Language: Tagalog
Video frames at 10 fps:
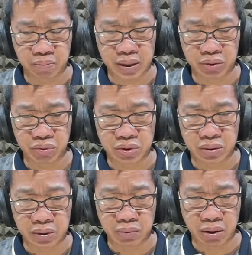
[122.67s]
patung sa
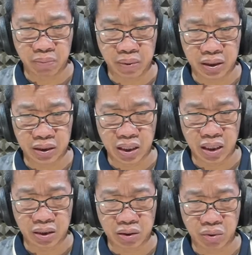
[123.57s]
iba't ibang parte ng
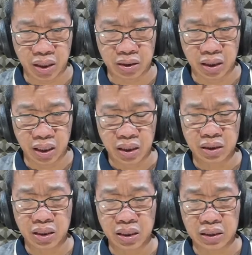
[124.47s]
katawan.
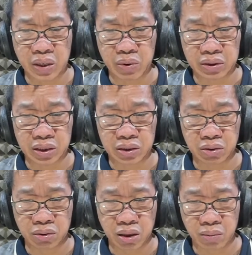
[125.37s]
Tinatawag din
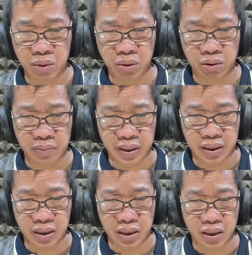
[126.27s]
itong
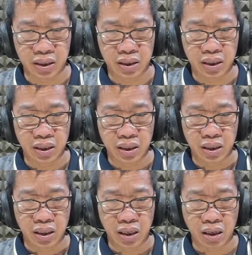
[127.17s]
hemoglobin.
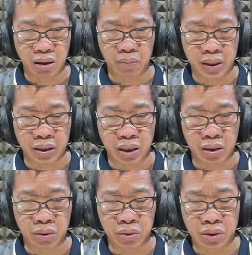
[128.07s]
Ang
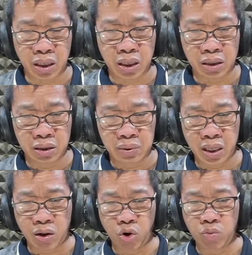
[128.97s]
pagkakaroon ng
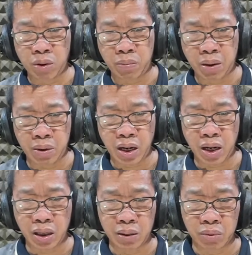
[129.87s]
anemia o mababa
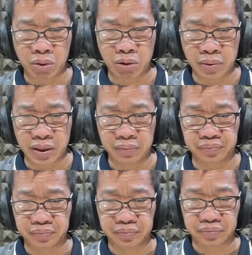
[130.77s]
ang hemoglobin
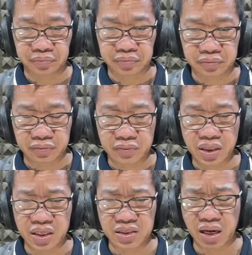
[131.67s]

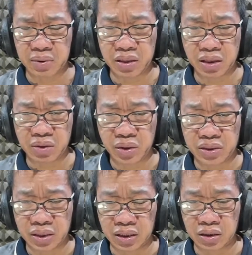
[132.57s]
sabi ng
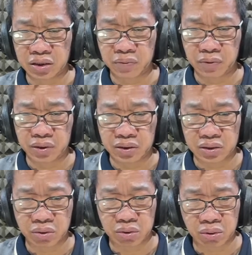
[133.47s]
U.S. Centers for
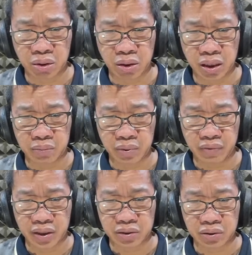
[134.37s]
Disease Control and
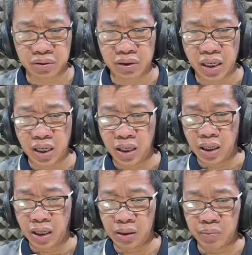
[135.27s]
Prevention
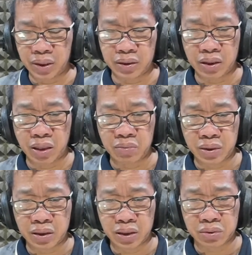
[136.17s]
ay pwede raw
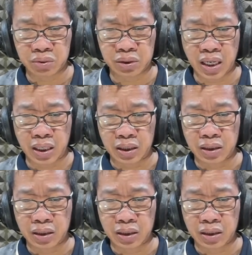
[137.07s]
magresulta